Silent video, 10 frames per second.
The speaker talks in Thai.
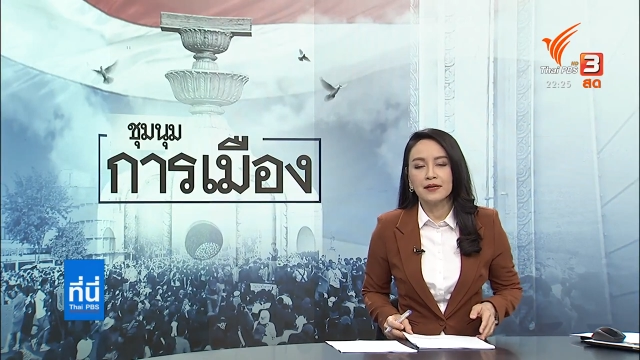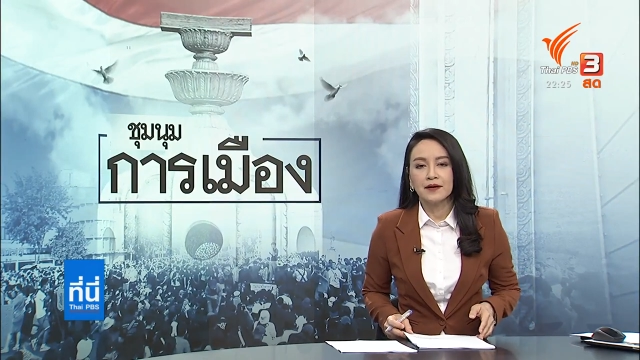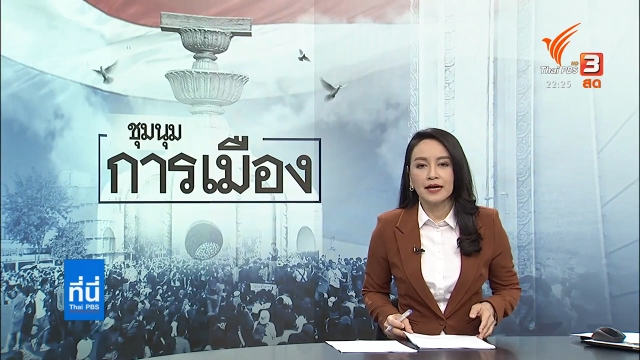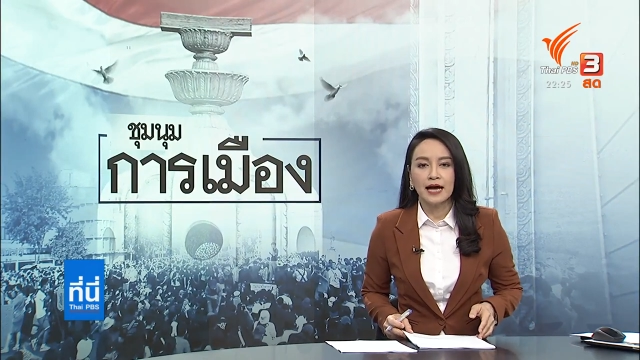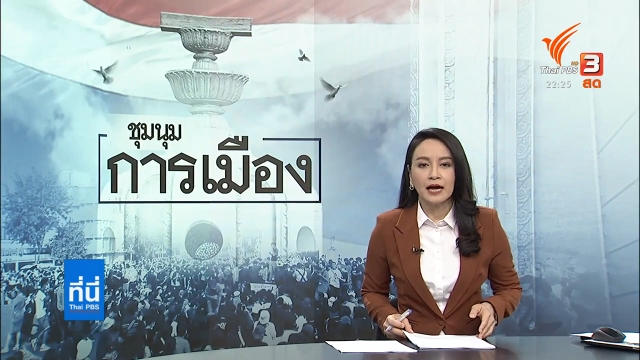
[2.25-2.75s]
มี
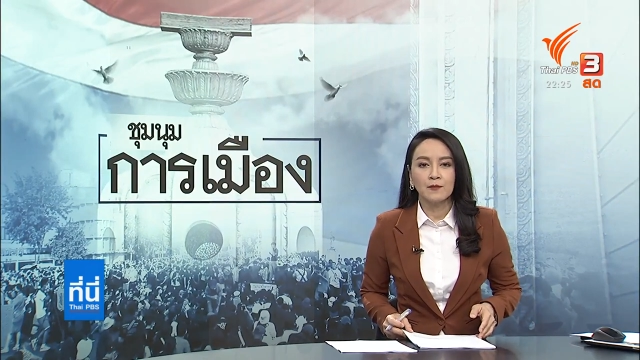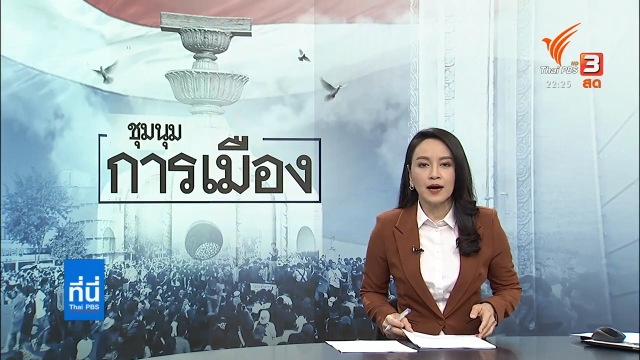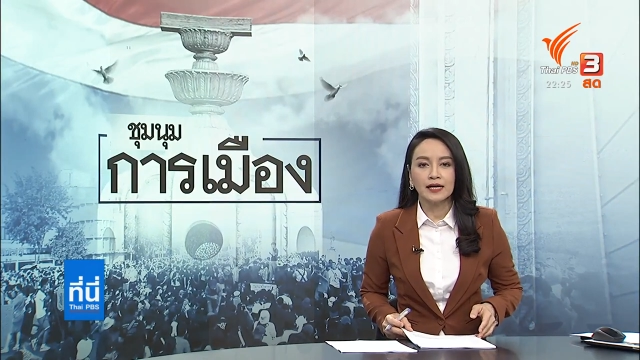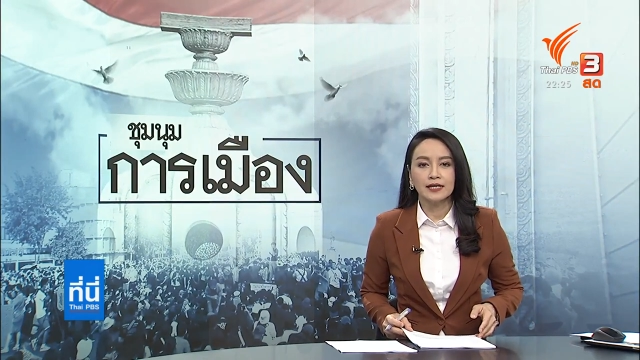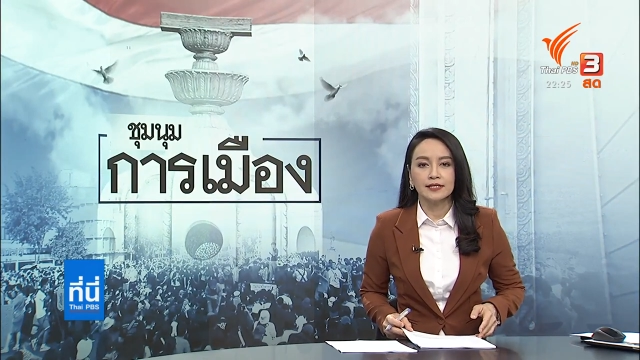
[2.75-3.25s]
รายงาน
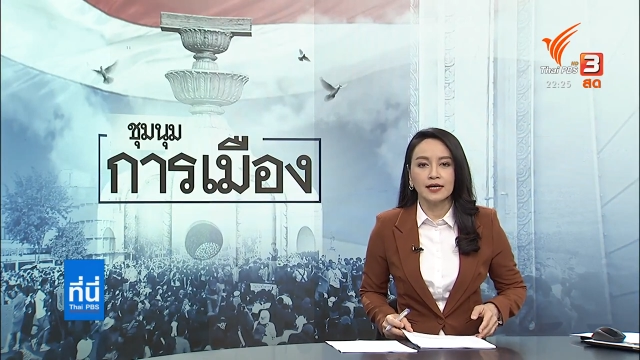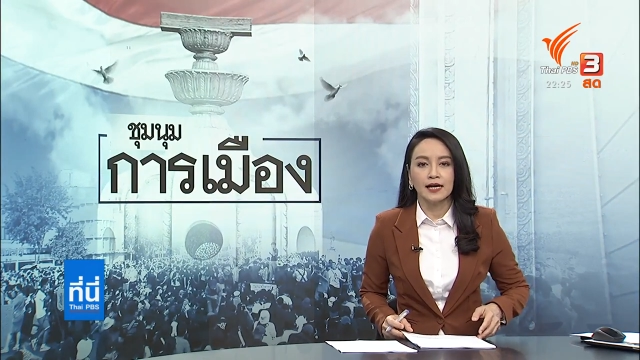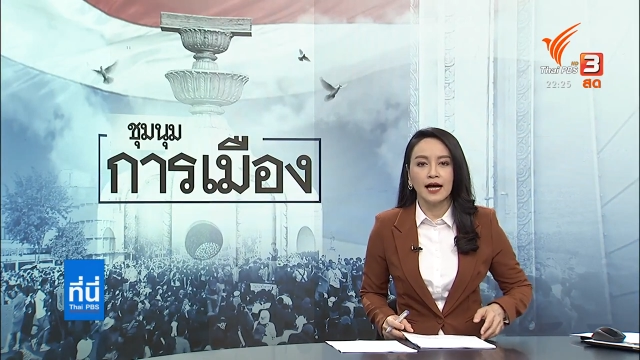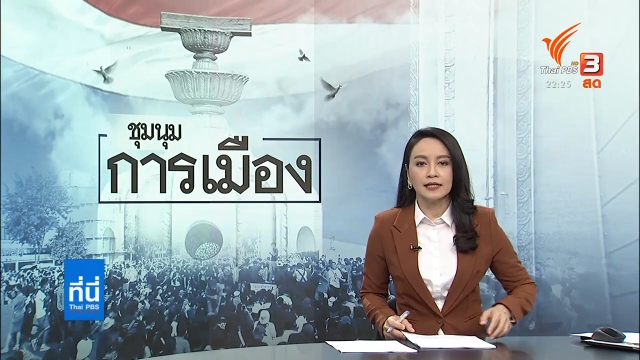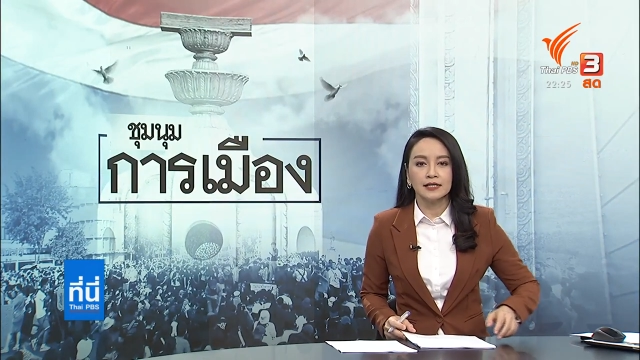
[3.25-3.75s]
ว่าเกิดสถาน
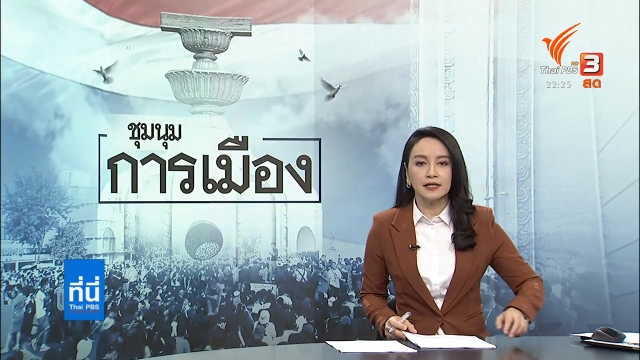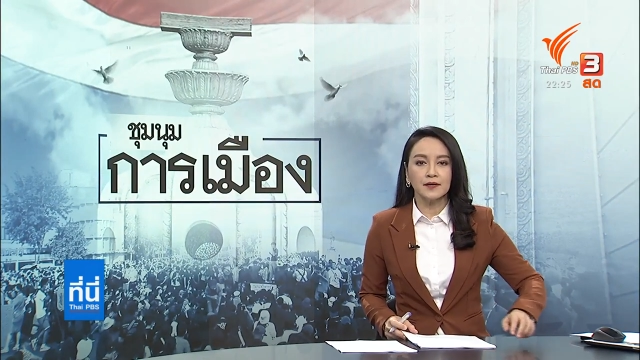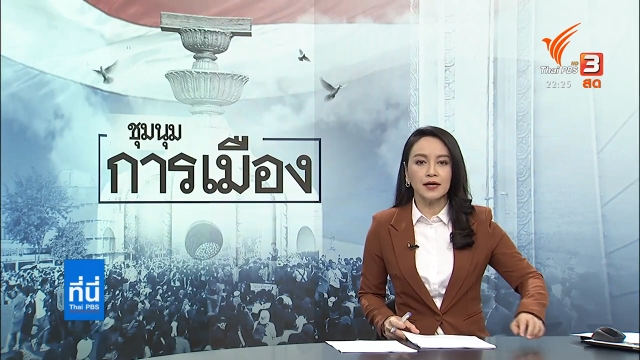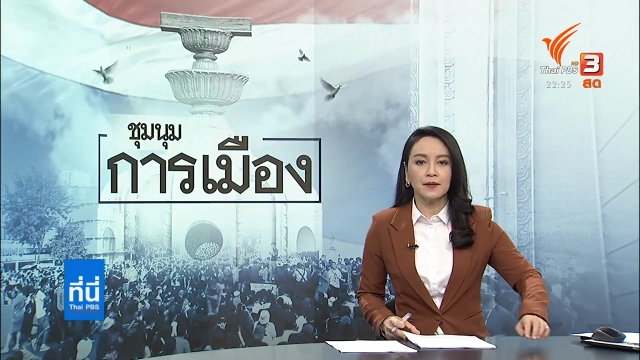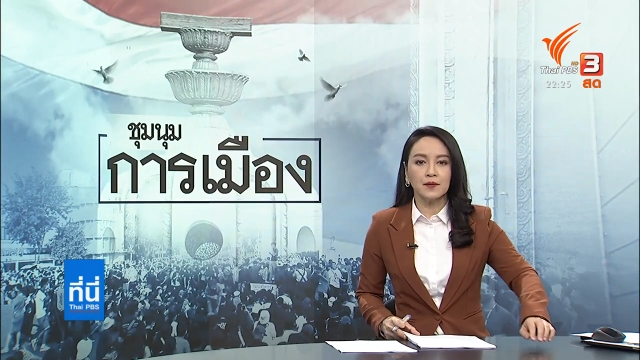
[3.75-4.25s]
การณ์ตึงเค
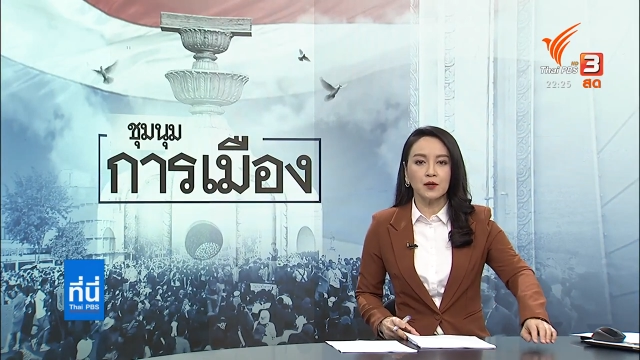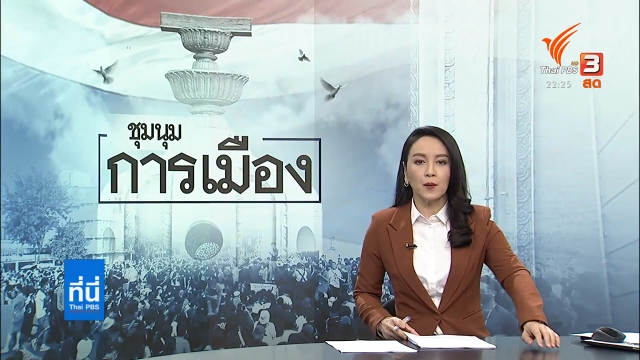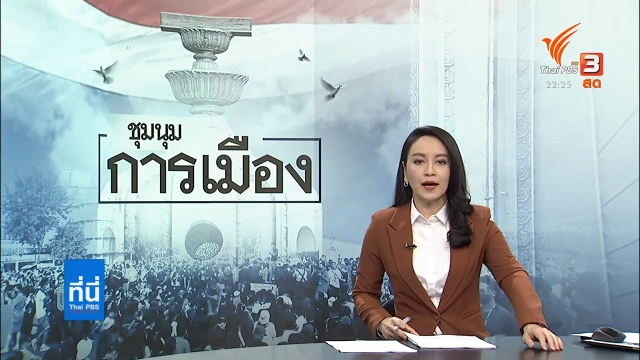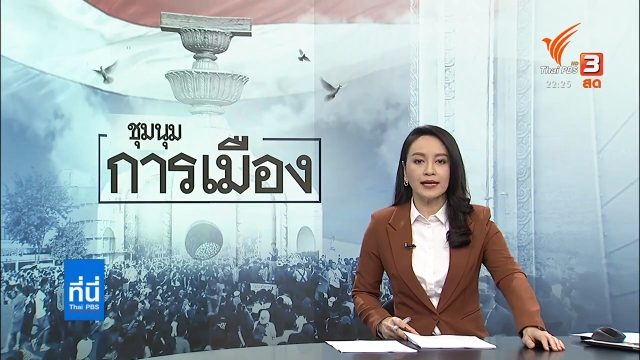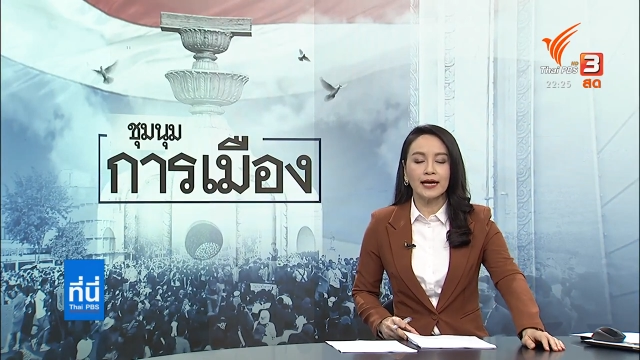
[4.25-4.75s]
รียดบริ
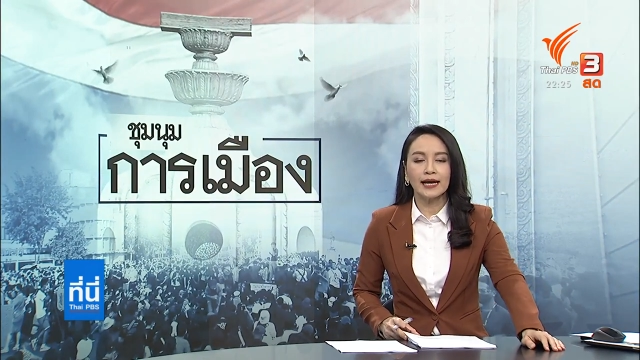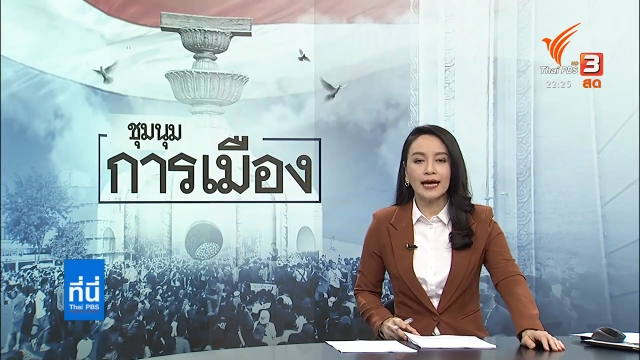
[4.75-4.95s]
เวณใก